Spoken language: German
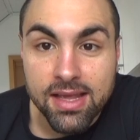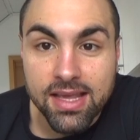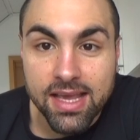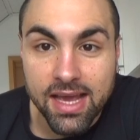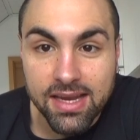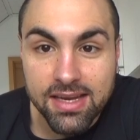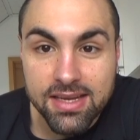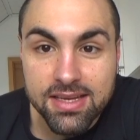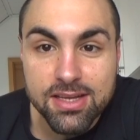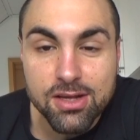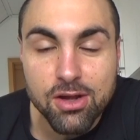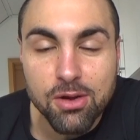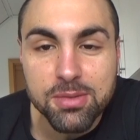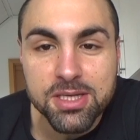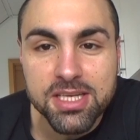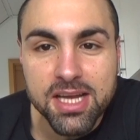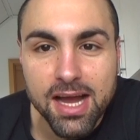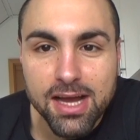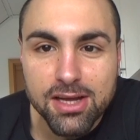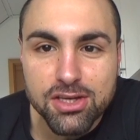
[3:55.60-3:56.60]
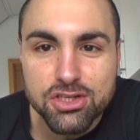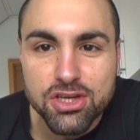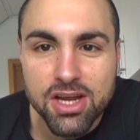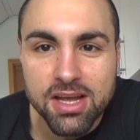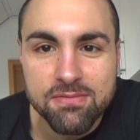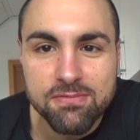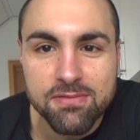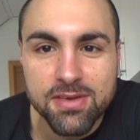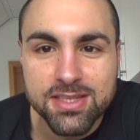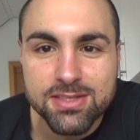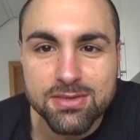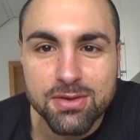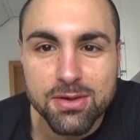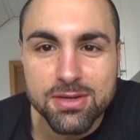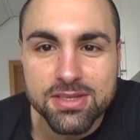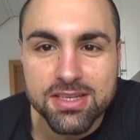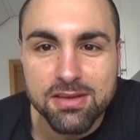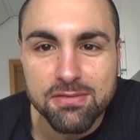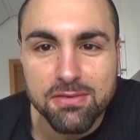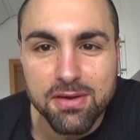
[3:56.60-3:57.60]
Gerne in die Kommentare schreiben, wenn es
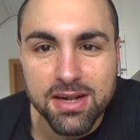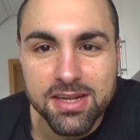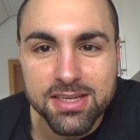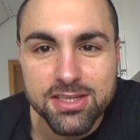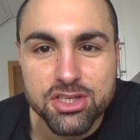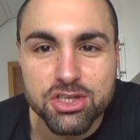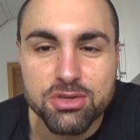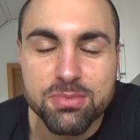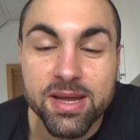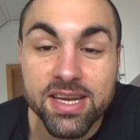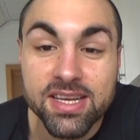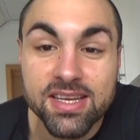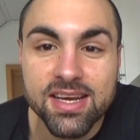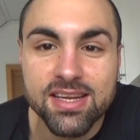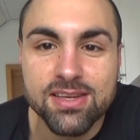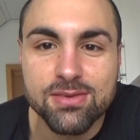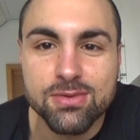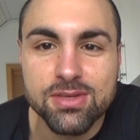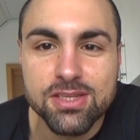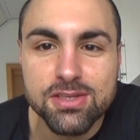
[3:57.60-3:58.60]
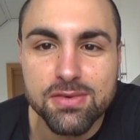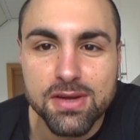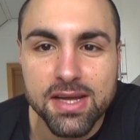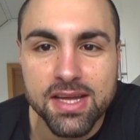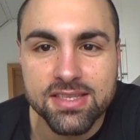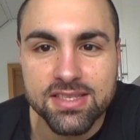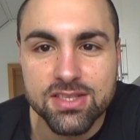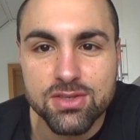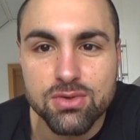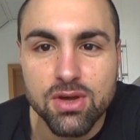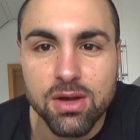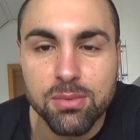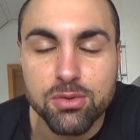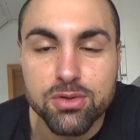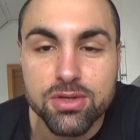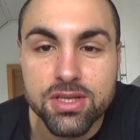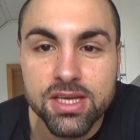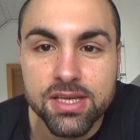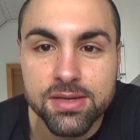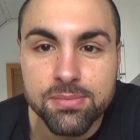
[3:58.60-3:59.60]
euch gefallen, geschmeckt hat und nicht vergessen zu
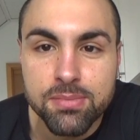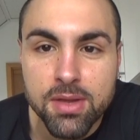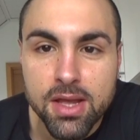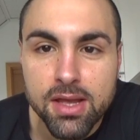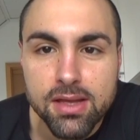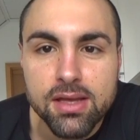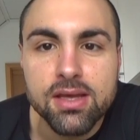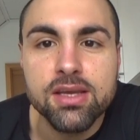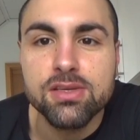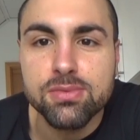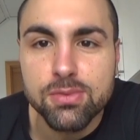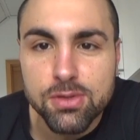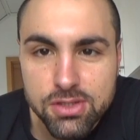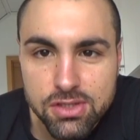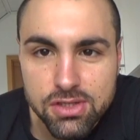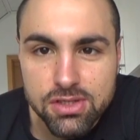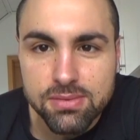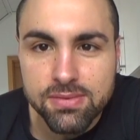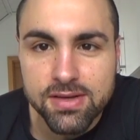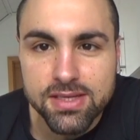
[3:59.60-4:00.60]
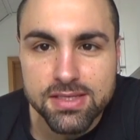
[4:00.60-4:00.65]
abonnieren. Ich wünsche euch